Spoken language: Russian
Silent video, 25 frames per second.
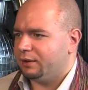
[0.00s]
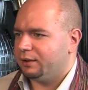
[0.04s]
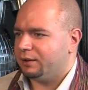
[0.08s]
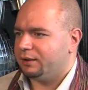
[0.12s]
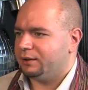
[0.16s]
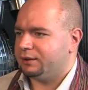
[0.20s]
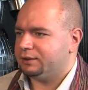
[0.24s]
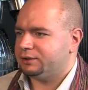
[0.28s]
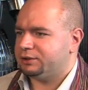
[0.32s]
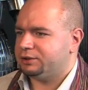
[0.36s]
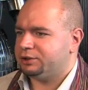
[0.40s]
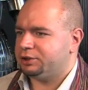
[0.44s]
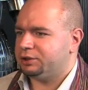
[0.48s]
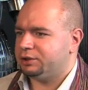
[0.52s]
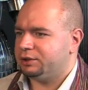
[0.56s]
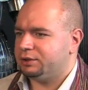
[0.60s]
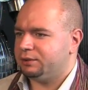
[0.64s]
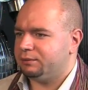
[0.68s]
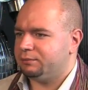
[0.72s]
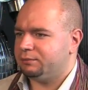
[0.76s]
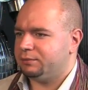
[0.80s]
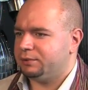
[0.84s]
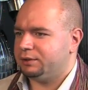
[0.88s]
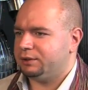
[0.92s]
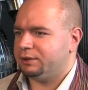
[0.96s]
а,
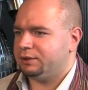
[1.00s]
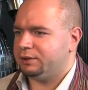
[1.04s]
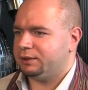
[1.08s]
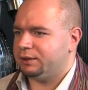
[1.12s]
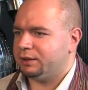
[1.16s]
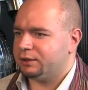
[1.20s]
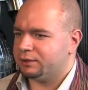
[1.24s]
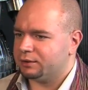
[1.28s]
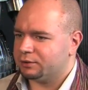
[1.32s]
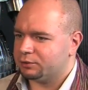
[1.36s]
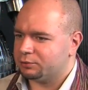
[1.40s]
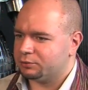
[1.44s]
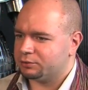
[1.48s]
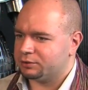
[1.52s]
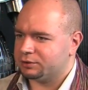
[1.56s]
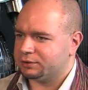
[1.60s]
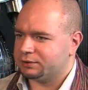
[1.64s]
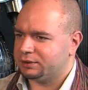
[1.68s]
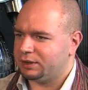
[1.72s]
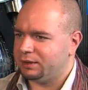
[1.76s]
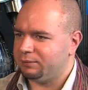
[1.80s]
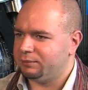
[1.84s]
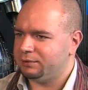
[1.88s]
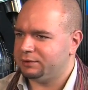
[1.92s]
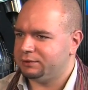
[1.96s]
чем а, когда то же
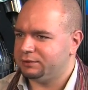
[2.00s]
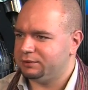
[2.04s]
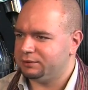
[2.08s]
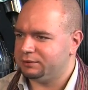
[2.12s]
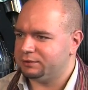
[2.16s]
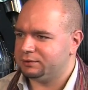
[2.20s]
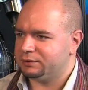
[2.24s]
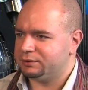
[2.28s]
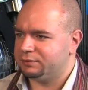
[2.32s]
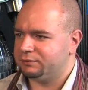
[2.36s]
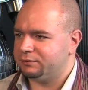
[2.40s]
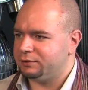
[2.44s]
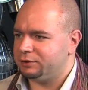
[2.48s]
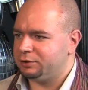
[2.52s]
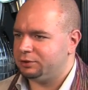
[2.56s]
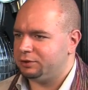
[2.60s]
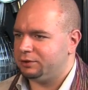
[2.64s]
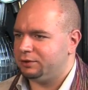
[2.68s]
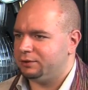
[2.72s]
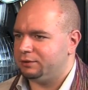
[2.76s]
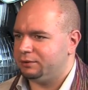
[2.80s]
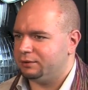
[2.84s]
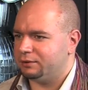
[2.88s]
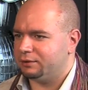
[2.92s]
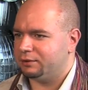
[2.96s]
самое делает
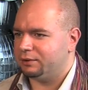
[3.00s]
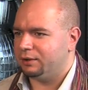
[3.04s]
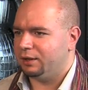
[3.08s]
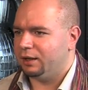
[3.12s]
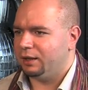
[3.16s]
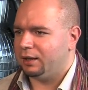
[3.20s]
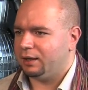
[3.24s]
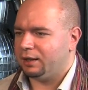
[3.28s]
священник.